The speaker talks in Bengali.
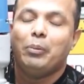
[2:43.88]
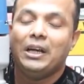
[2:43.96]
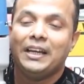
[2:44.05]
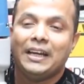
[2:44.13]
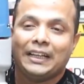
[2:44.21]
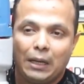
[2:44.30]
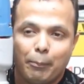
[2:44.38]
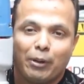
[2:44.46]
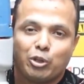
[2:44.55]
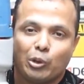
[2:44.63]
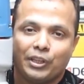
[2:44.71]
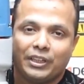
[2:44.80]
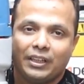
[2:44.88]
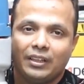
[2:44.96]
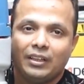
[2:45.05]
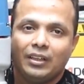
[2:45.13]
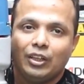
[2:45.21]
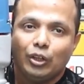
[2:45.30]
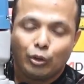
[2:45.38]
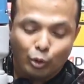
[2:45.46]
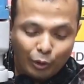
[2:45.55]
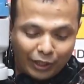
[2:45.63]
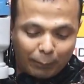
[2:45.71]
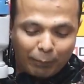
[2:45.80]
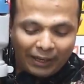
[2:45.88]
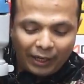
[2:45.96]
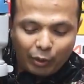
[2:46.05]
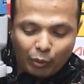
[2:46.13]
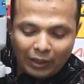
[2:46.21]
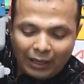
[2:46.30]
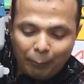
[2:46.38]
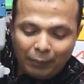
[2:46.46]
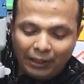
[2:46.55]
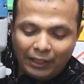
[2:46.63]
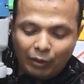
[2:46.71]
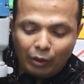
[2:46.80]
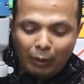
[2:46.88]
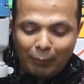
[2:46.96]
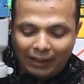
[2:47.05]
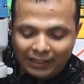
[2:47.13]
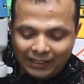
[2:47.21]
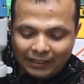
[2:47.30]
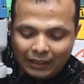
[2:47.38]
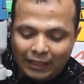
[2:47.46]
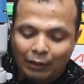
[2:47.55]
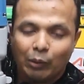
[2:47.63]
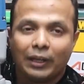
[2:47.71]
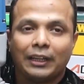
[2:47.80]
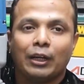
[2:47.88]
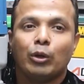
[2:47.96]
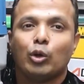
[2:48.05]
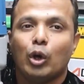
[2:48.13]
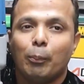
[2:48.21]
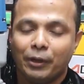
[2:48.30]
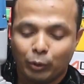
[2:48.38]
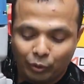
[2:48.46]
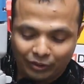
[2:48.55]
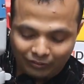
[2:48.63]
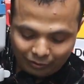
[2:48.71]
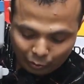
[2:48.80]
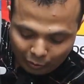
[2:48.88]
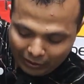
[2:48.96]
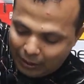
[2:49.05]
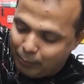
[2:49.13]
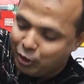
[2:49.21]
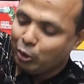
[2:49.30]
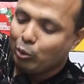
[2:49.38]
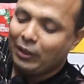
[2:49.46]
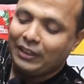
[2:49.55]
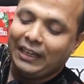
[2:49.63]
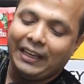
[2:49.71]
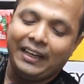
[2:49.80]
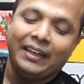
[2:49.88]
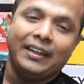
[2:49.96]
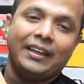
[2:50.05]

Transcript: বিল্ডিং এর টেম্পার চলে যায় তো অনেক বাড়িওয়ালা বিল্ডিং এর মালিক এগুলাতে এখন কমপ্লেন করতেছে তো এই মেশিন গুলো দিলে